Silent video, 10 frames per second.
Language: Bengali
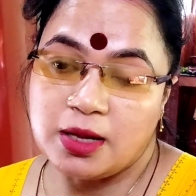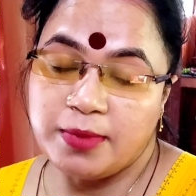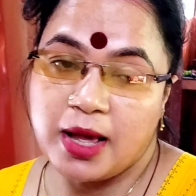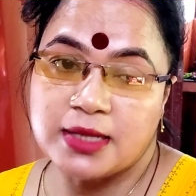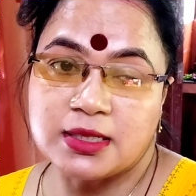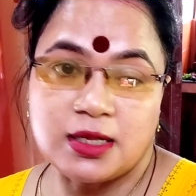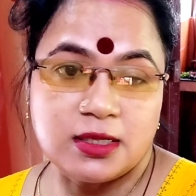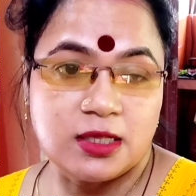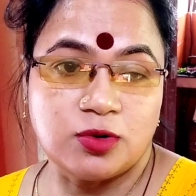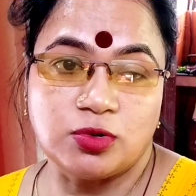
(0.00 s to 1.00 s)
আমি আস্তে
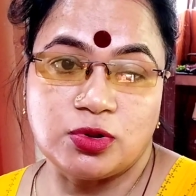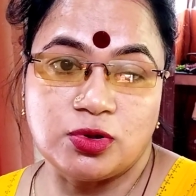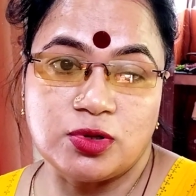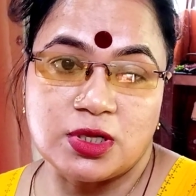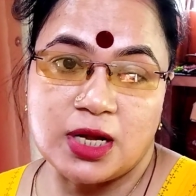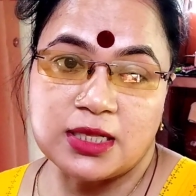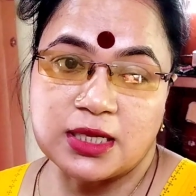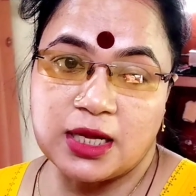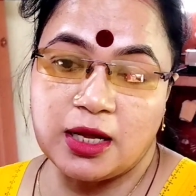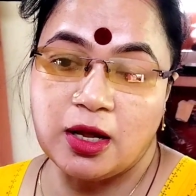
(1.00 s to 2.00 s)
আস্তে করতে হচ্ছে
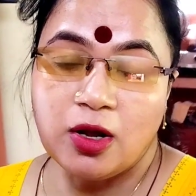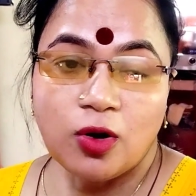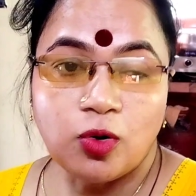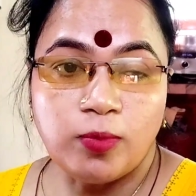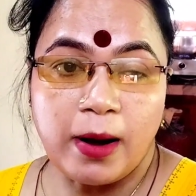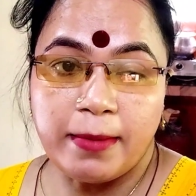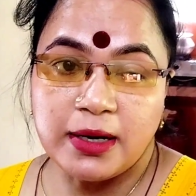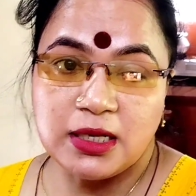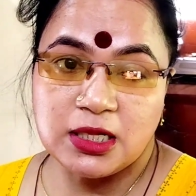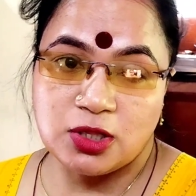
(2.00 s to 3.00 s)
আজকে ওর
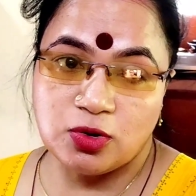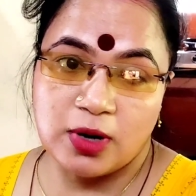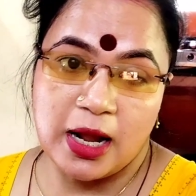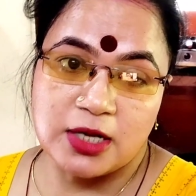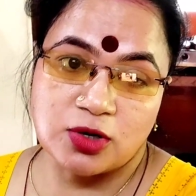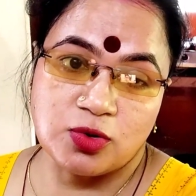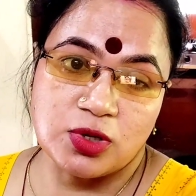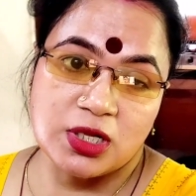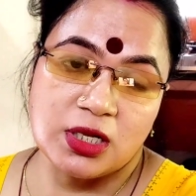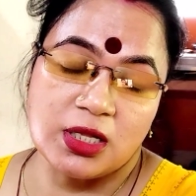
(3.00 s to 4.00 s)
বাবার নিচে তো ক্লাস
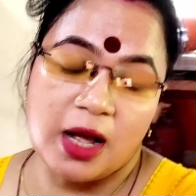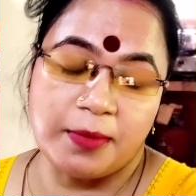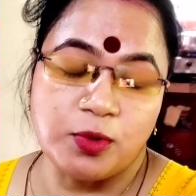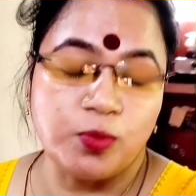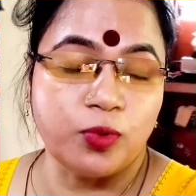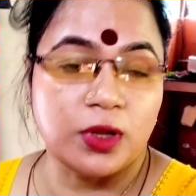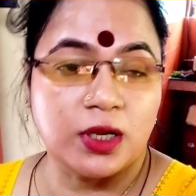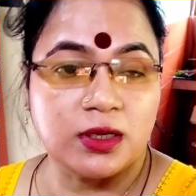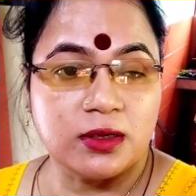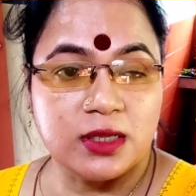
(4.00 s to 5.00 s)
করছে আমি উপরে
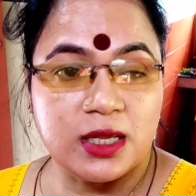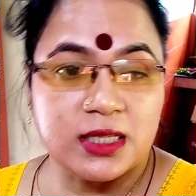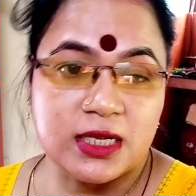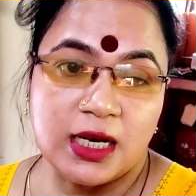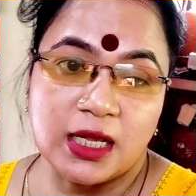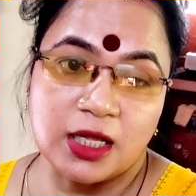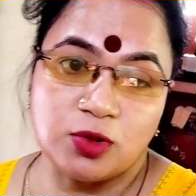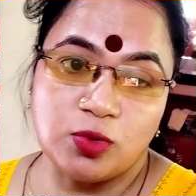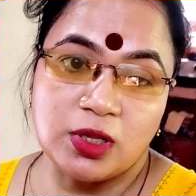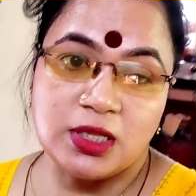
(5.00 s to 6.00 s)
গিয়ে ছেলেকে
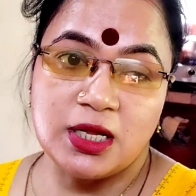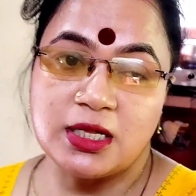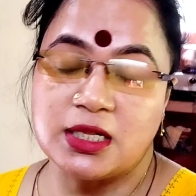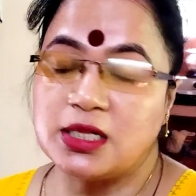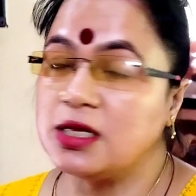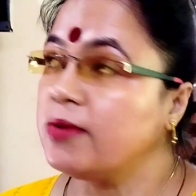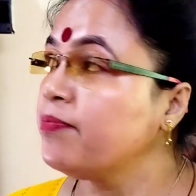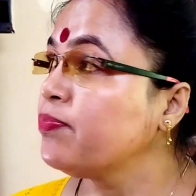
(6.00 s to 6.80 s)
তুলে দিয়ে এসেছি